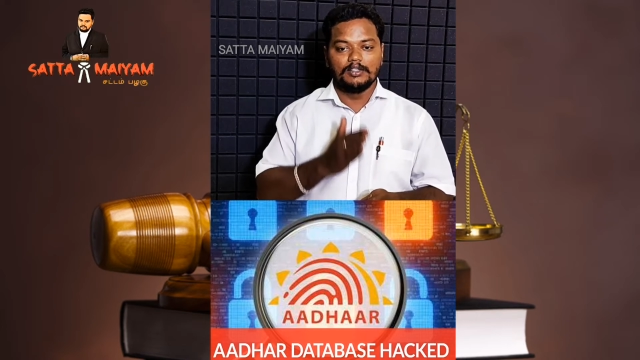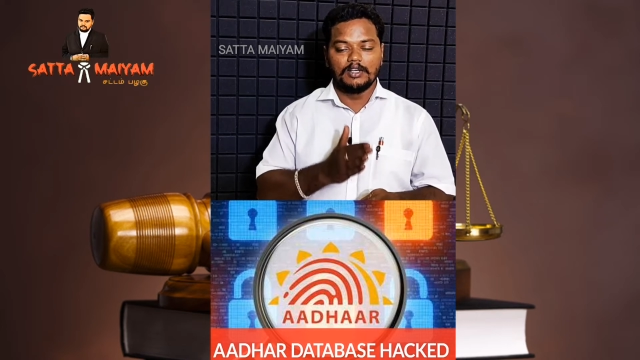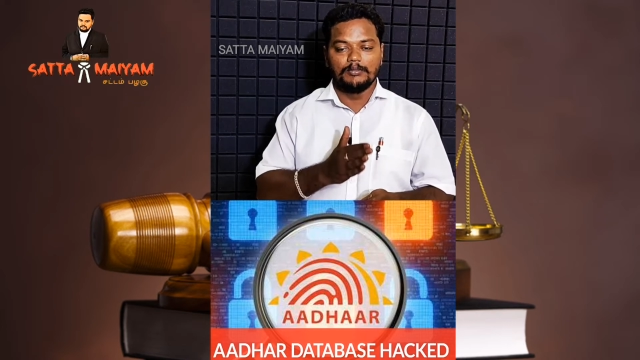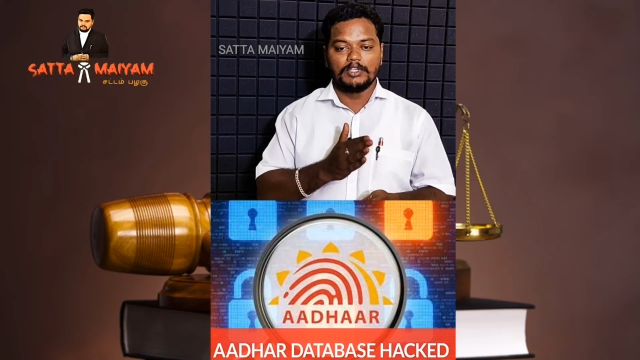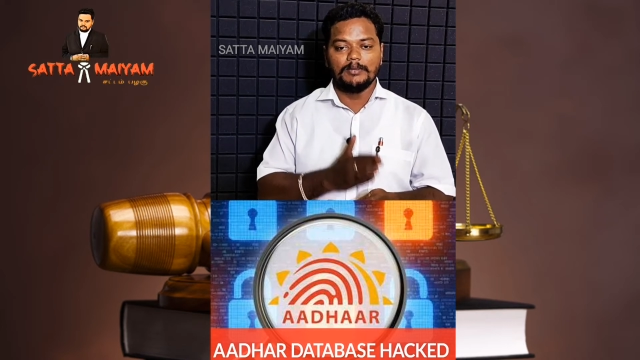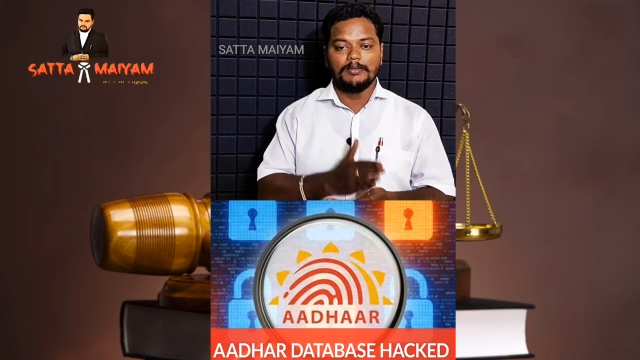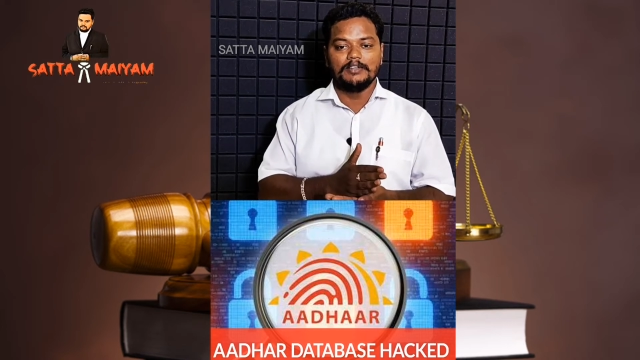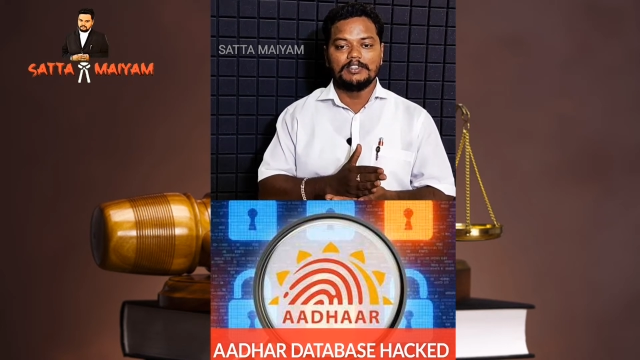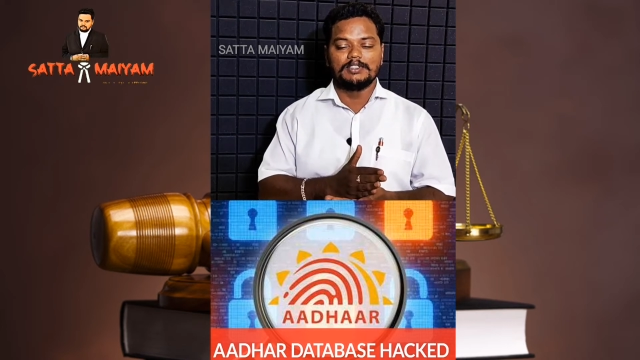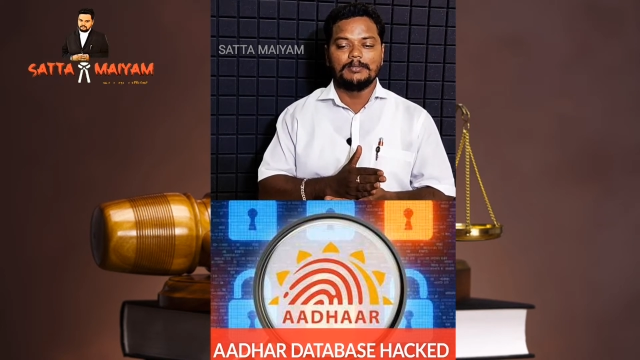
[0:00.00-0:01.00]
இதோட
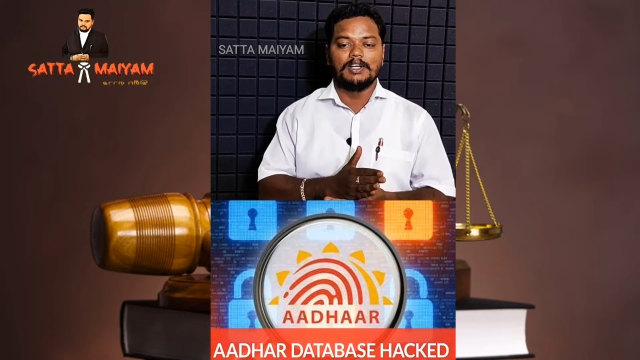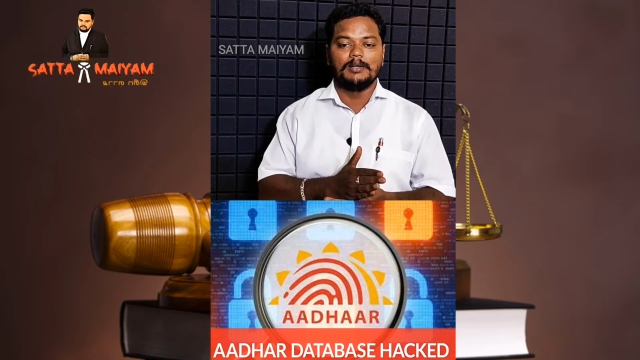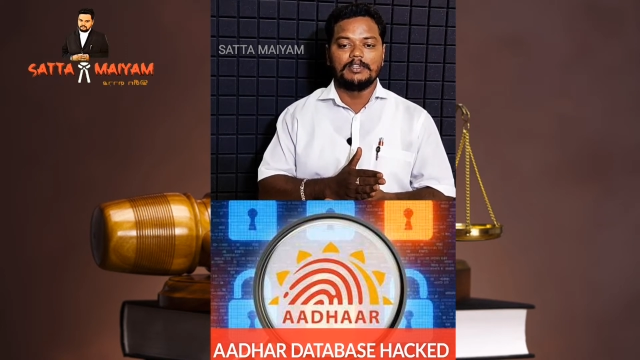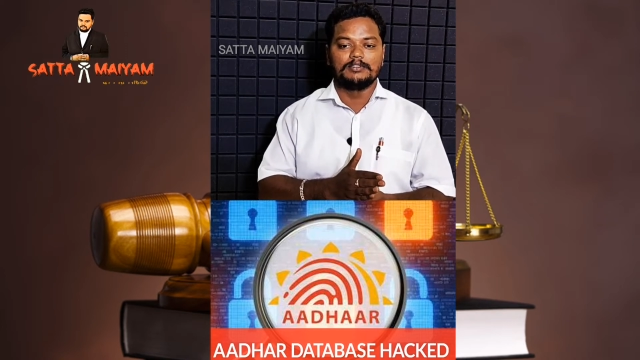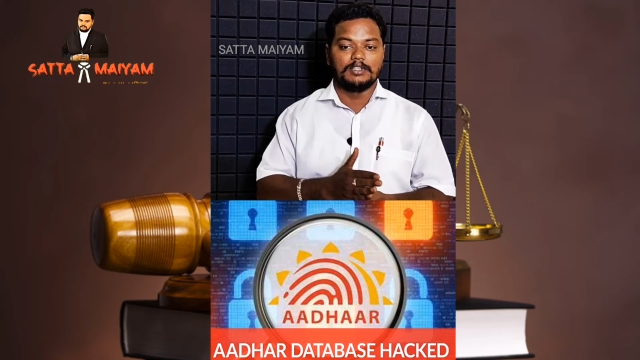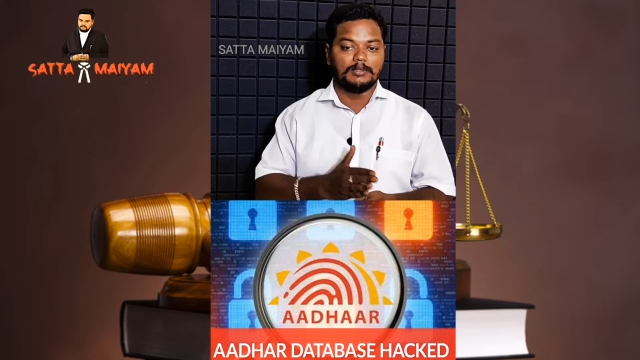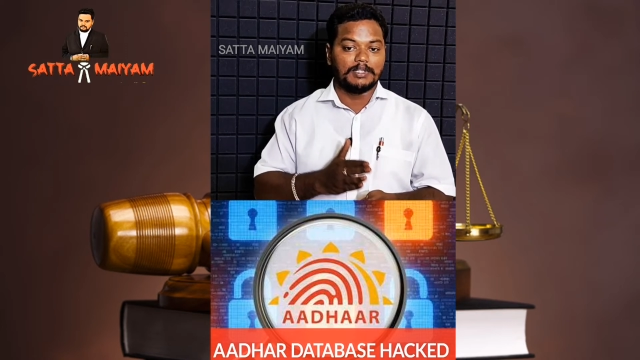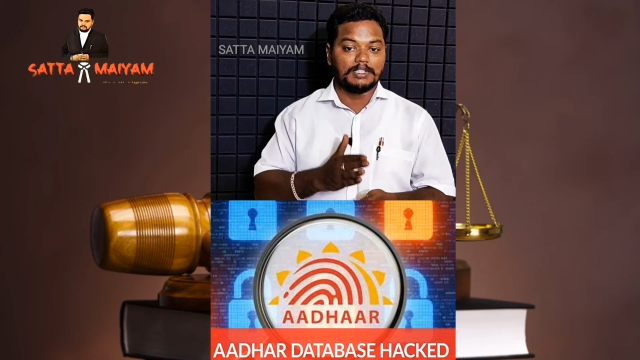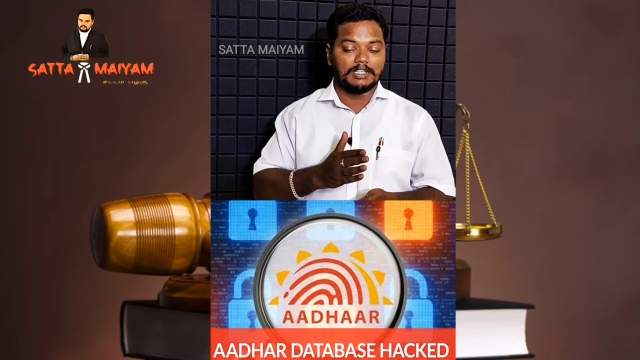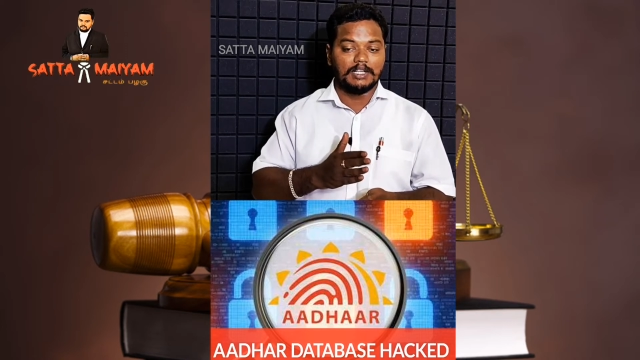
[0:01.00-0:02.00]
முக்கியமான விஷயம் என்ன அப்படின்னு சொல்லி
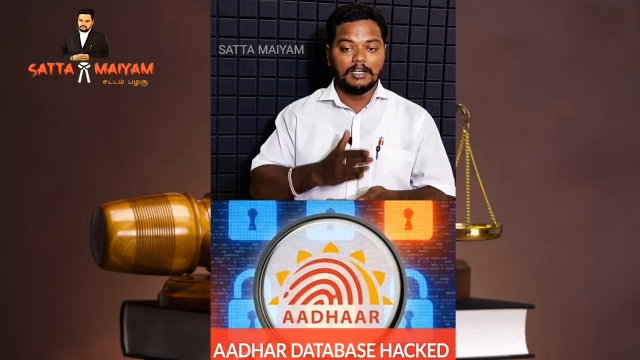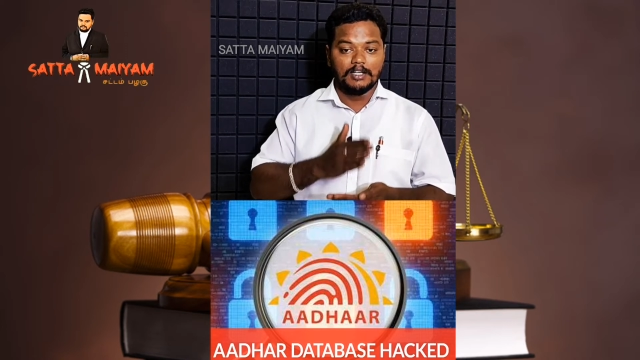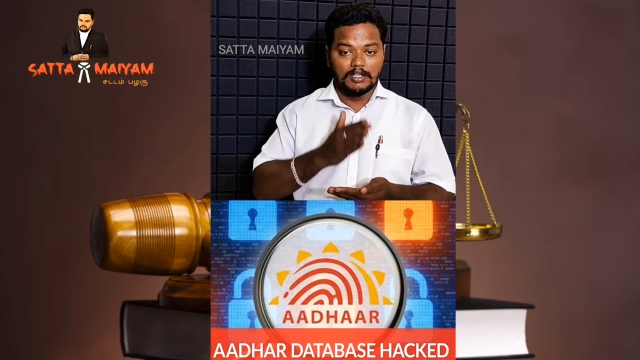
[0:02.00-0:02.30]
பார்த்தீங்கன்னா